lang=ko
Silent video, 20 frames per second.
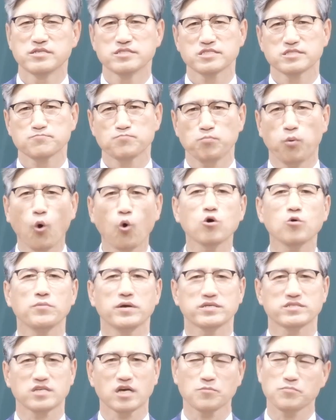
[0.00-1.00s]
복음의
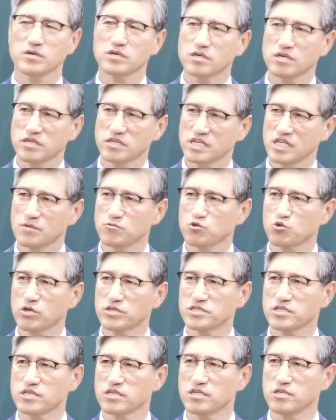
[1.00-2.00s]
생명 거는 여러분
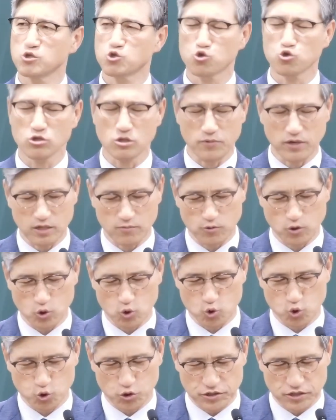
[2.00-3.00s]
되시기를 주님 이름으로
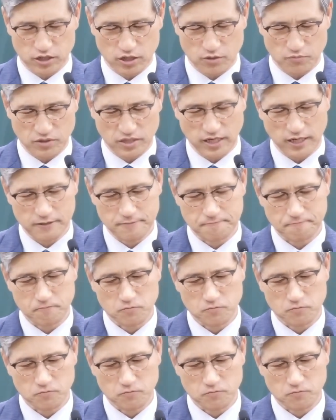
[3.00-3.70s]
축원드립니다.